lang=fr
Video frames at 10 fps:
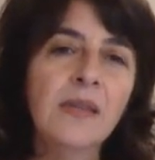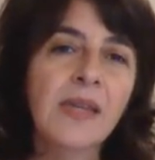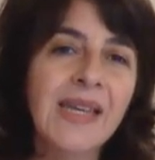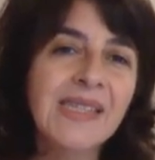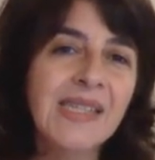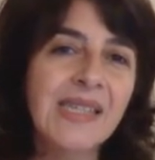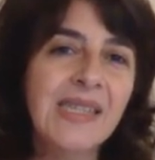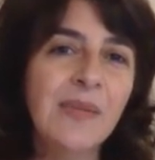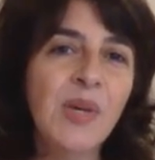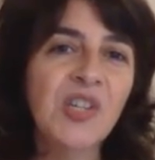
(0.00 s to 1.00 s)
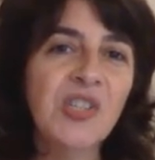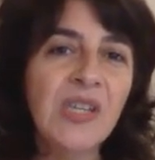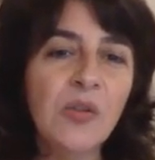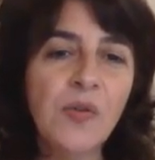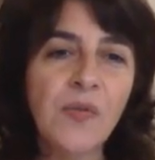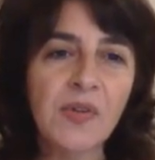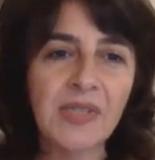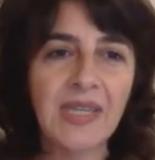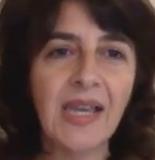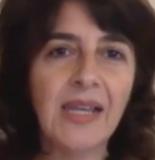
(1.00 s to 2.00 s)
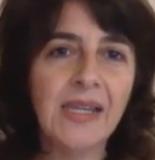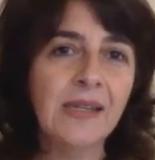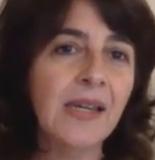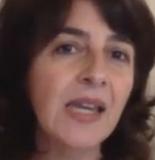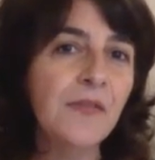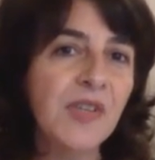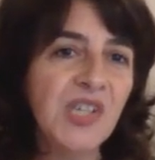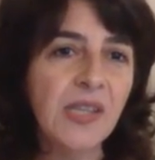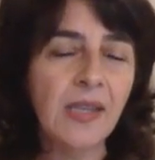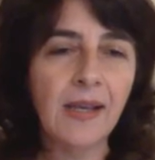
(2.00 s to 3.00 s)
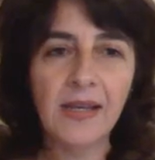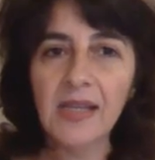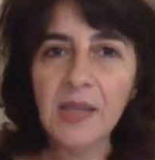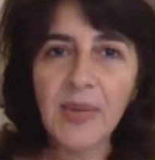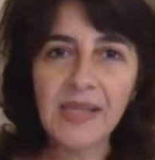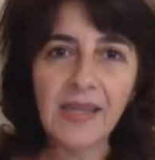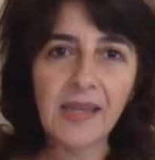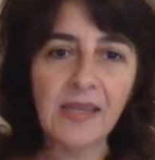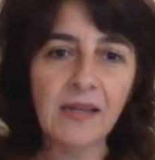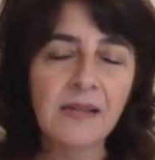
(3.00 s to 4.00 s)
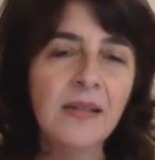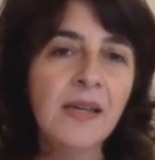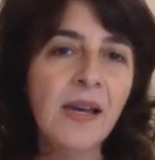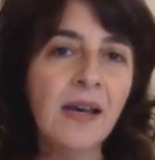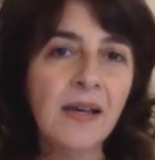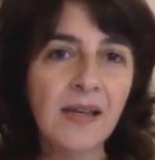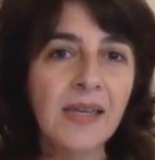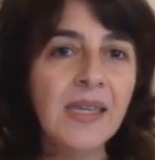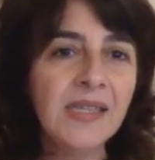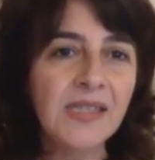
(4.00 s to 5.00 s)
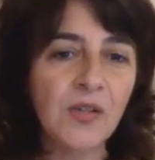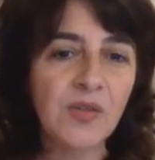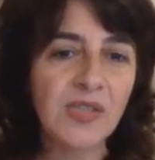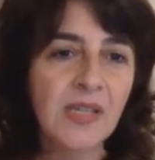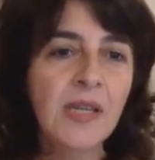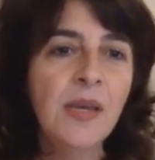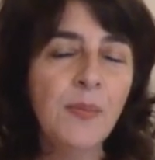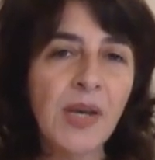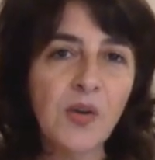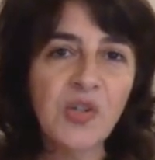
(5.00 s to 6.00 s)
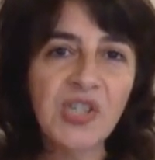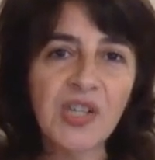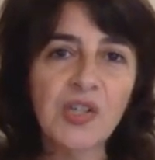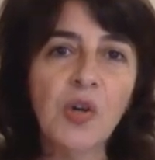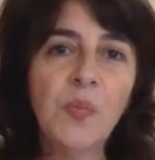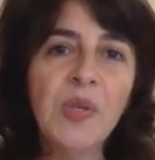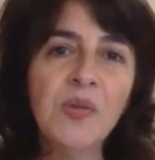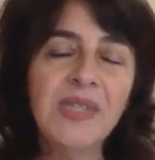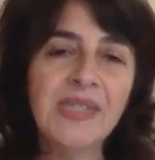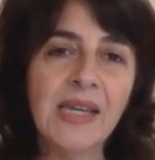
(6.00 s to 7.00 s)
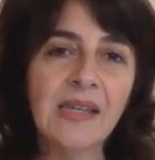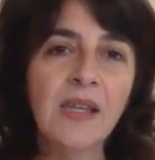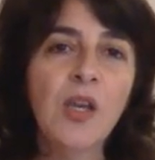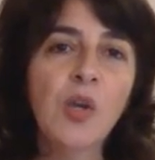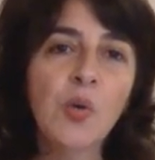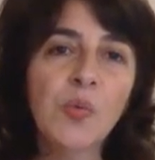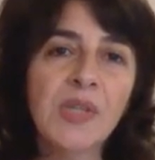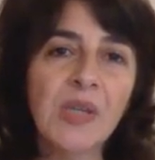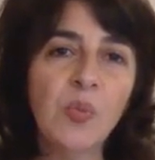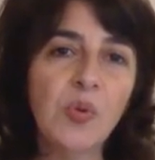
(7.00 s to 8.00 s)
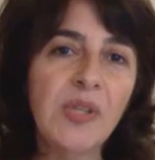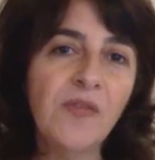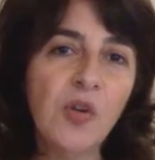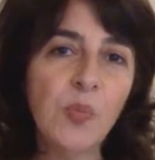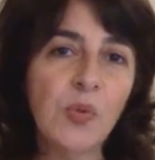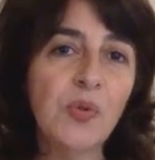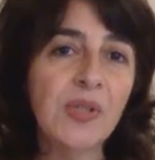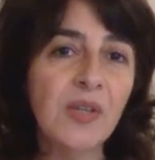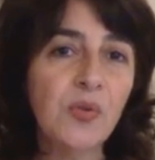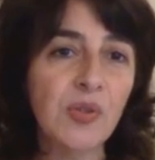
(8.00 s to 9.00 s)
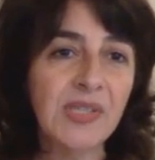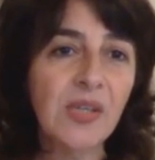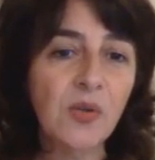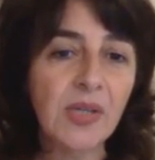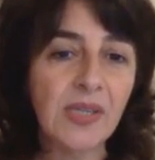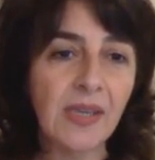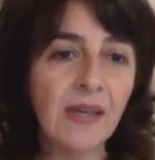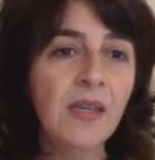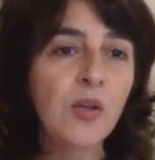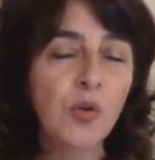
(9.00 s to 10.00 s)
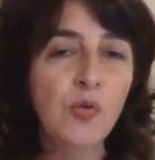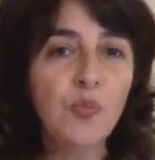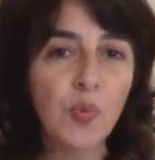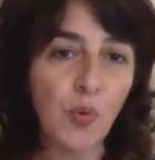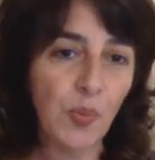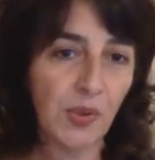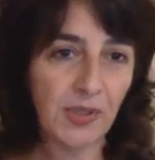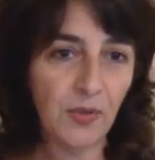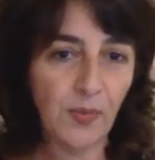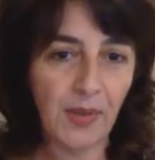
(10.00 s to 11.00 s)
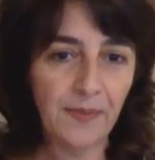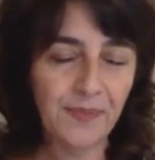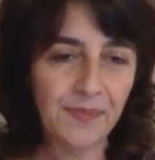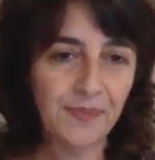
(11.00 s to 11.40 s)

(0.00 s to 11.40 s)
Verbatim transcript: Grâce à ces démarches innovantes qui allient règne végétal et bactérien, art et science, ma recherche en biodesign contribue au développement de teintures sécuritaires que nous pourrons porter demain.